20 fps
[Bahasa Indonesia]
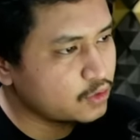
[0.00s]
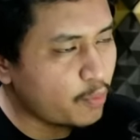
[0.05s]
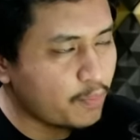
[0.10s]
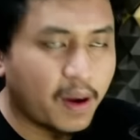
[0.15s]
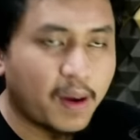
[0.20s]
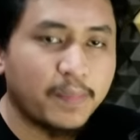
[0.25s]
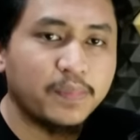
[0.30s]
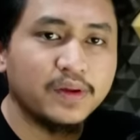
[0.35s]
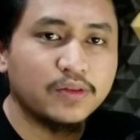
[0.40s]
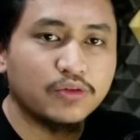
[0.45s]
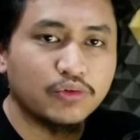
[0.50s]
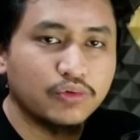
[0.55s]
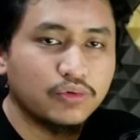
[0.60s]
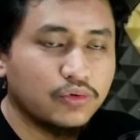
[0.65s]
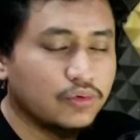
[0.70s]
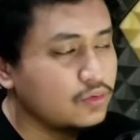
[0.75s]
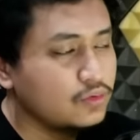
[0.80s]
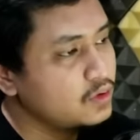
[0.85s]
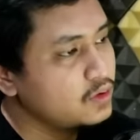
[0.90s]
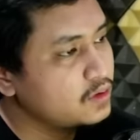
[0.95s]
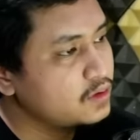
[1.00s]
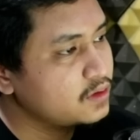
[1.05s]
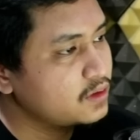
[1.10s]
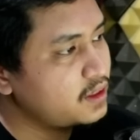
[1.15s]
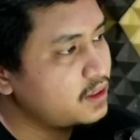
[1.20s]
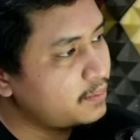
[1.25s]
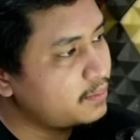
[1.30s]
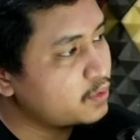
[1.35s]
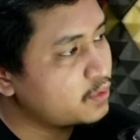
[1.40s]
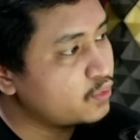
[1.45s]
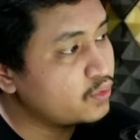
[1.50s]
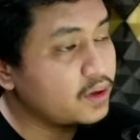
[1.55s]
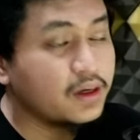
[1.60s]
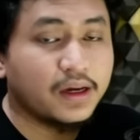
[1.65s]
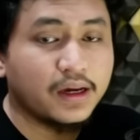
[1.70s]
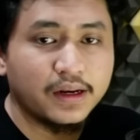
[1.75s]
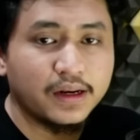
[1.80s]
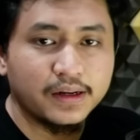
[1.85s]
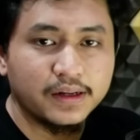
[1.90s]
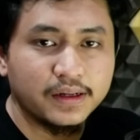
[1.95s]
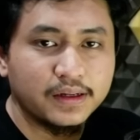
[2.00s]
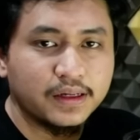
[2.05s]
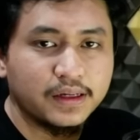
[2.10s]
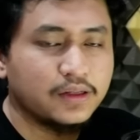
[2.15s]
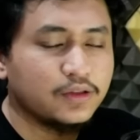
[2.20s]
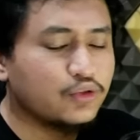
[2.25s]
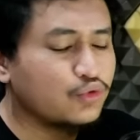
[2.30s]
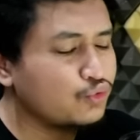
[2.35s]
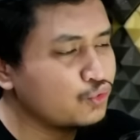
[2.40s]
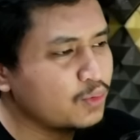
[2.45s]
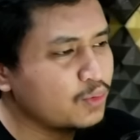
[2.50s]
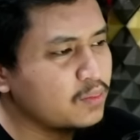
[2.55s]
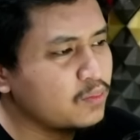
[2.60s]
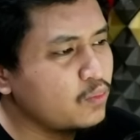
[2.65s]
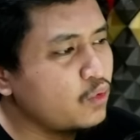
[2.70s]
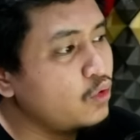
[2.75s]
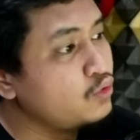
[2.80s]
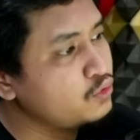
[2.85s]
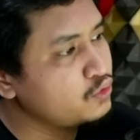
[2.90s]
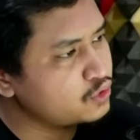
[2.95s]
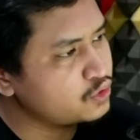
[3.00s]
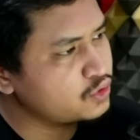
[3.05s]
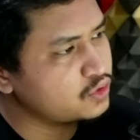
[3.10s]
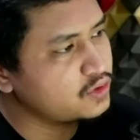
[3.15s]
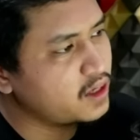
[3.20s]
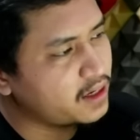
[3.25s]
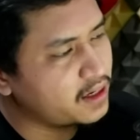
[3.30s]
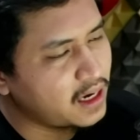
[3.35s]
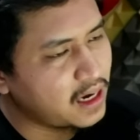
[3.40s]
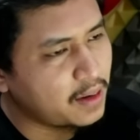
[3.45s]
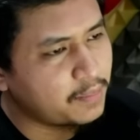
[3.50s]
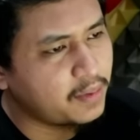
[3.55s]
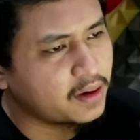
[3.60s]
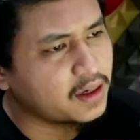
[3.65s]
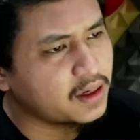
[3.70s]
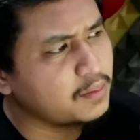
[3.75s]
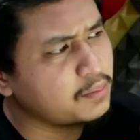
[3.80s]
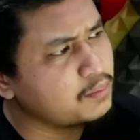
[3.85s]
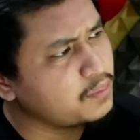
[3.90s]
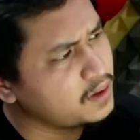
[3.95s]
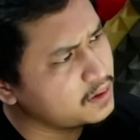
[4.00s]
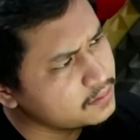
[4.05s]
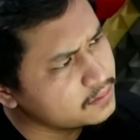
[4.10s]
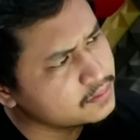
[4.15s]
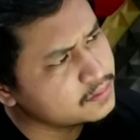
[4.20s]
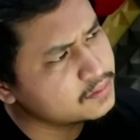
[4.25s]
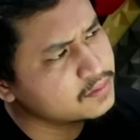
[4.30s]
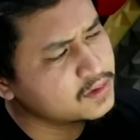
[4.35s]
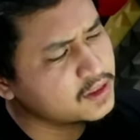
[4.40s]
top up itu tidak merugikan ya ini tuh cuman bonus dari lapak gaming